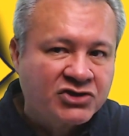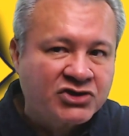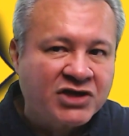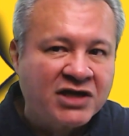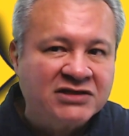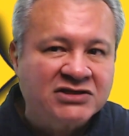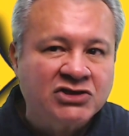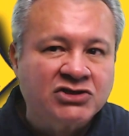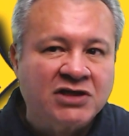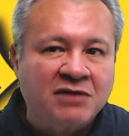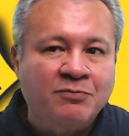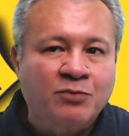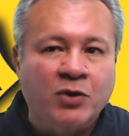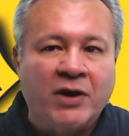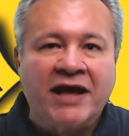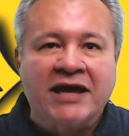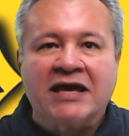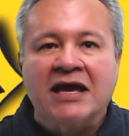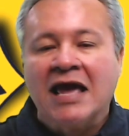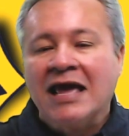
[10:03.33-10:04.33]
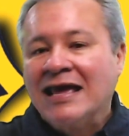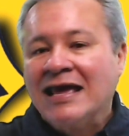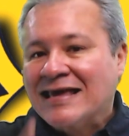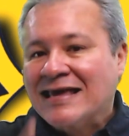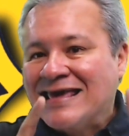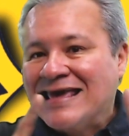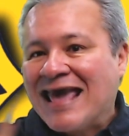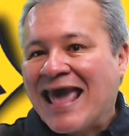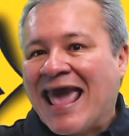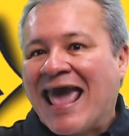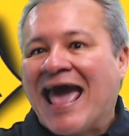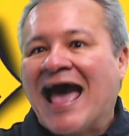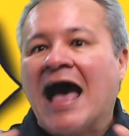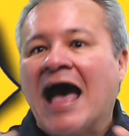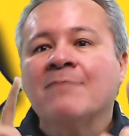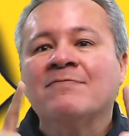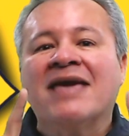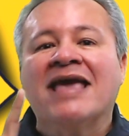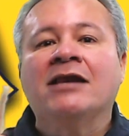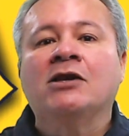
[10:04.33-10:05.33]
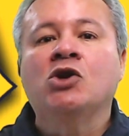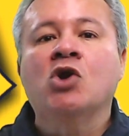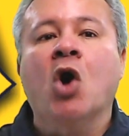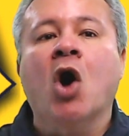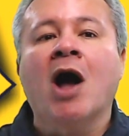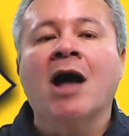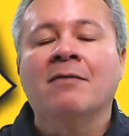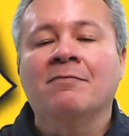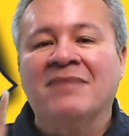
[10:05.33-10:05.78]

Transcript: que existem por aí, que é a melhor